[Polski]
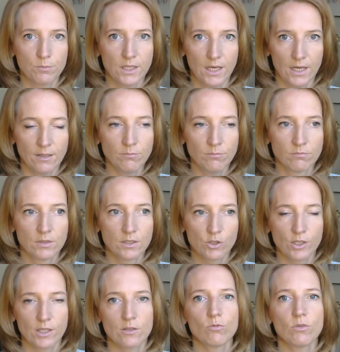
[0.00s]
mnie,
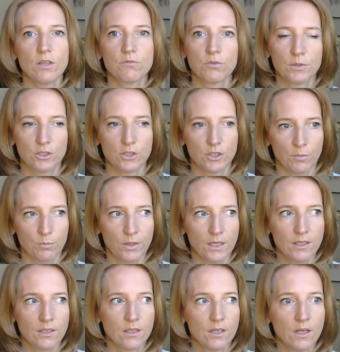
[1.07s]
szacunkiem wobec
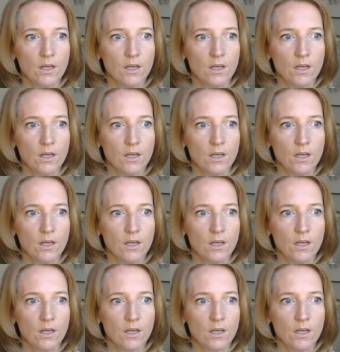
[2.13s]
siebie